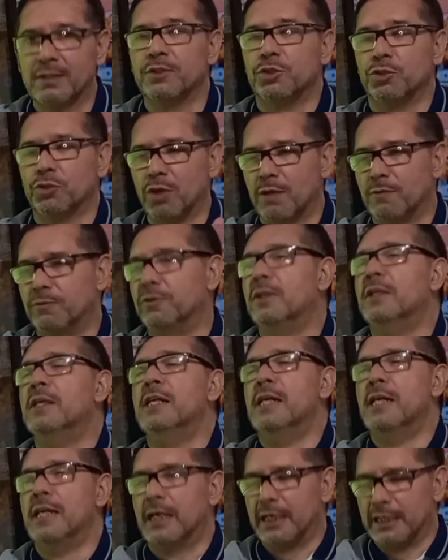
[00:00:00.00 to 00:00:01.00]
De novo,
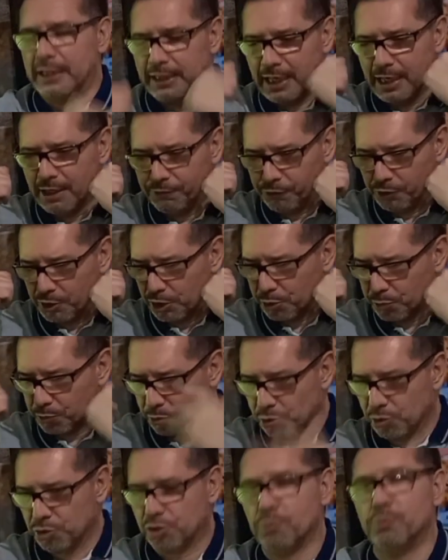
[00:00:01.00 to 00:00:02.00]
Rian foi
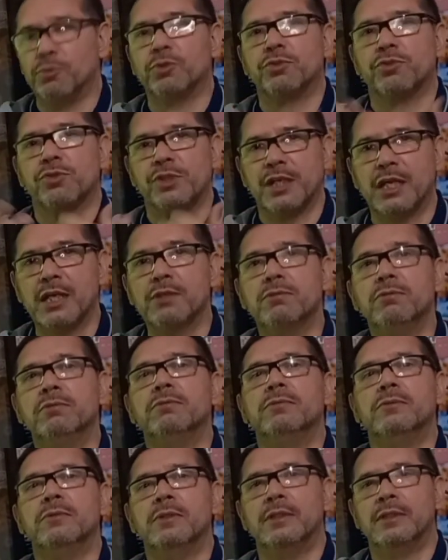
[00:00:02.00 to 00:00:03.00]
expulso muito cedo,
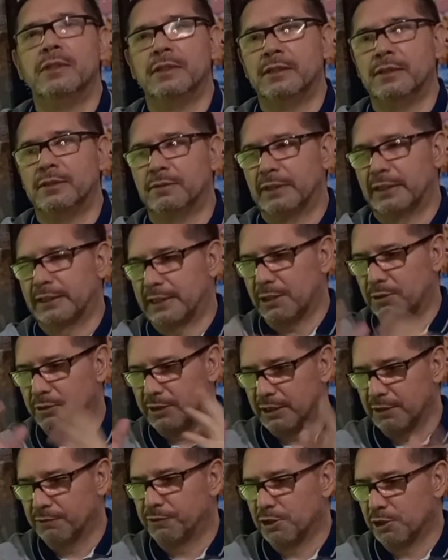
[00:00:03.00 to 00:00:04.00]
o lateral
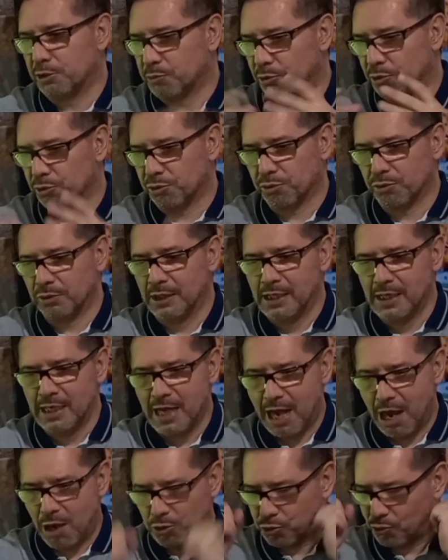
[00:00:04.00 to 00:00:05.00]
Rian foi expulso
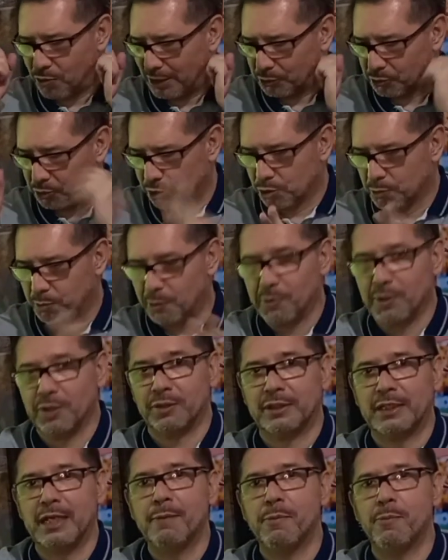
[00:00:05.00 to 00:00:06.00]
aos 14 do primeiro
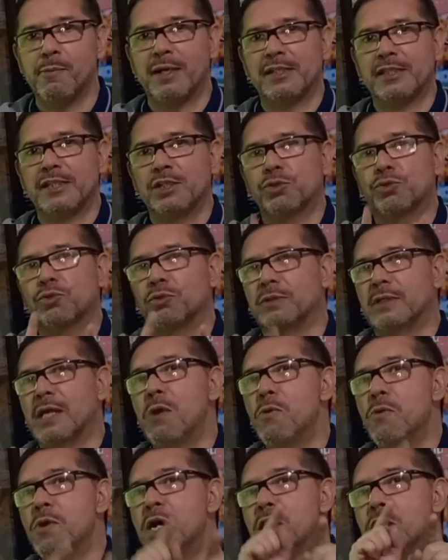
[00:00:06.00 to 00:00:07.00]
tempo, mas isso
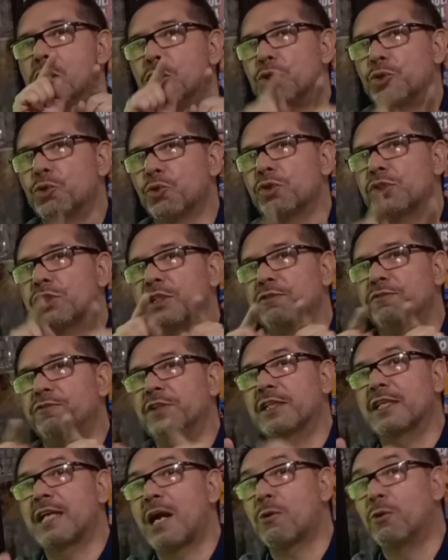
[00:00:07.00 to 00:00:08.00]
não
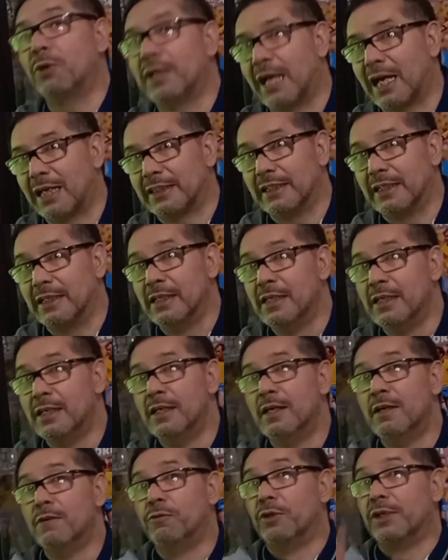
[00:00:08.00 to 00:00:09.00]
justifica a goleada.
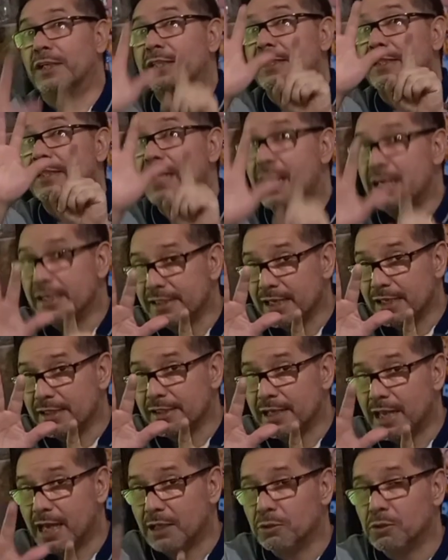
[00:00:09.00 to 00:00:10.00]
Foi 6 a
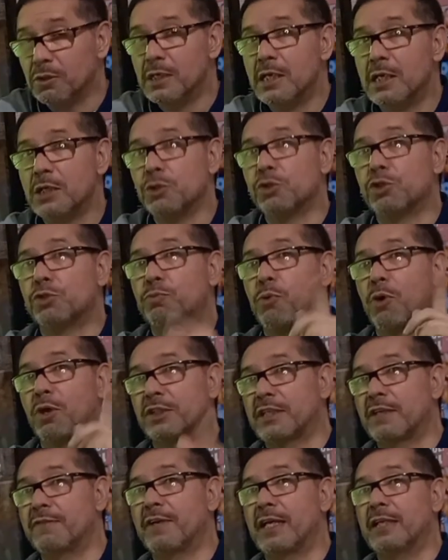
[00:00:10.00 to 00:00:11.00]
0 e o
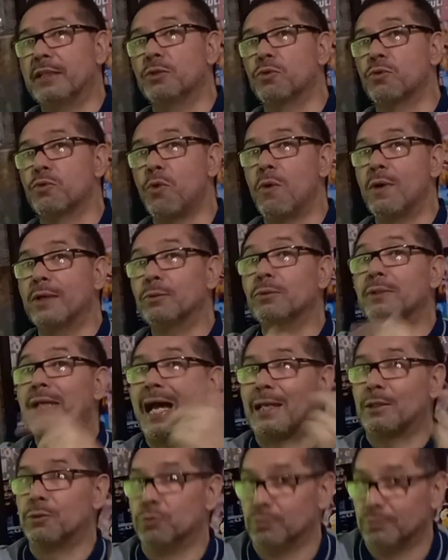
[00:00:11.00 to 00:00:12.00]
esporte teve ainda um gol
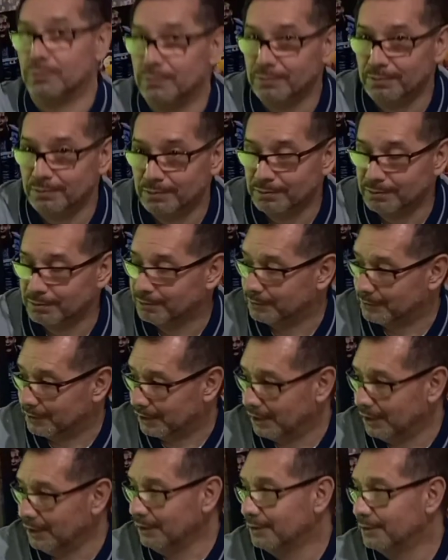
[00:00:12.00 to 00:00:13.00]
anulado.
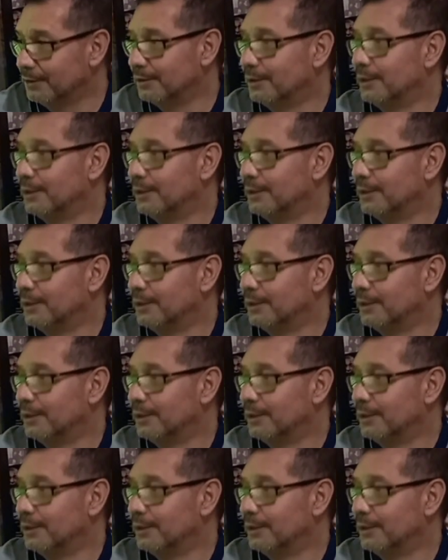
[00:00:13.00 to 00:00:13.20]
Hã?